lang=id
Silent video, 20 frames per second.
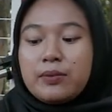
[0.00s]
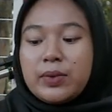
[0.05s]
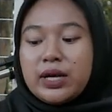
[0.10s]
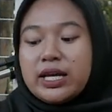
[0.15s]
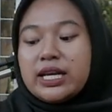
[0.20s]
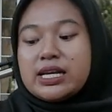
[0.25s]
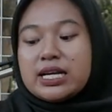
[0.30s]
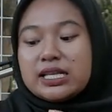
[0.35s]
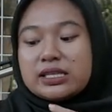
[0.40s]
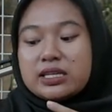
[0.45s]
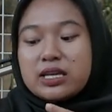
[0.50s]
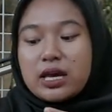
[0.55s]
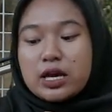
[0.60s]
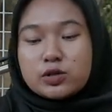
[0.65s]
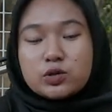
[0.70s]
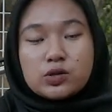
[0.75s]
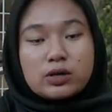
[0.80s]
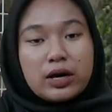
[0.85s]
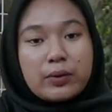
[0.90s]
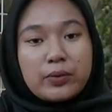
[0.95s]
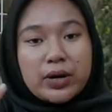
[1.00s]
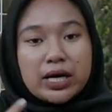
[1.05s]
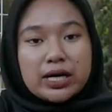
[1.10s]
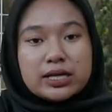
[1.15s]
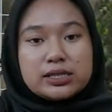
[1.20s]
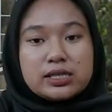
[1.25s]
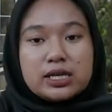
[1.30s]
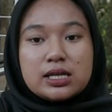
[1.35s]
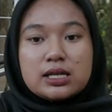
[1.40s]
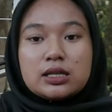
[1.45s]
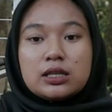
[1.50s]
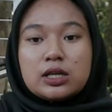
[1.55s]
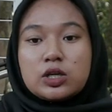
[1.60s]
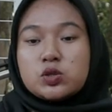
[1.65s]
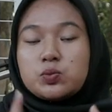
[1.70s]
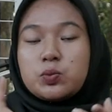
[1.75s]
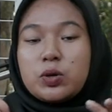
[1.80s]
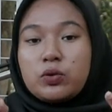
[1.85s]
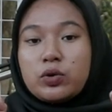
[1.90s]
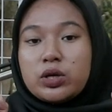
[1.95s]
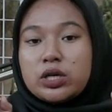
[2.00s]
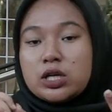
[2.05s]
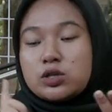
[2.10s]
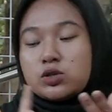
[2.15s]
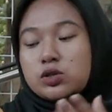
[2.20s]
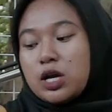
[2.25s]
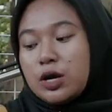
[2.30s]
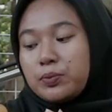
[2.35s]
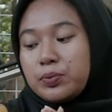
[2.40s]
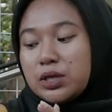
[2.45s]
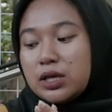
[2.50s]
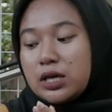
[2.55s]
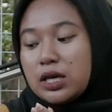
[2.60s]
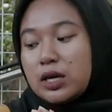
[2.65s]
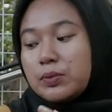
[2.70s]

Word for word: mengingat dia sudah magazin terus powernya juga big